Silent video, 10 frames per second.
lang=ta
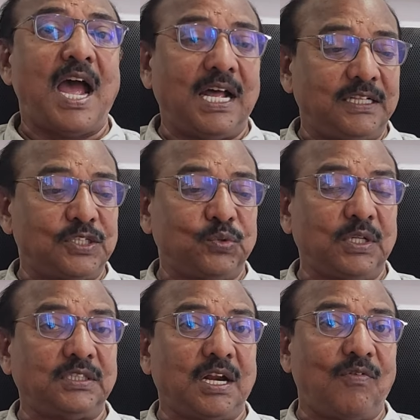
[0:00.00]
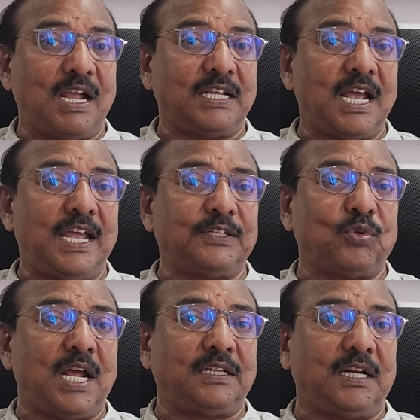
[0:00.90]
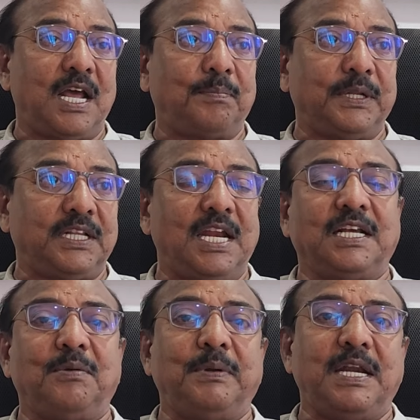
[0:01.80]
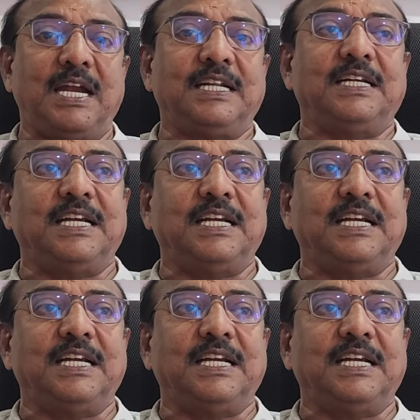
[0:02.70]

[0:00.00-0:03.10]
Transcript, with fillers: அந்த சுதந்திரம் வாங்கி ஆயிரத்தி தொள்ளாயிரத்தி நாற்பத்தி ஏழுக்கு பின்னாடி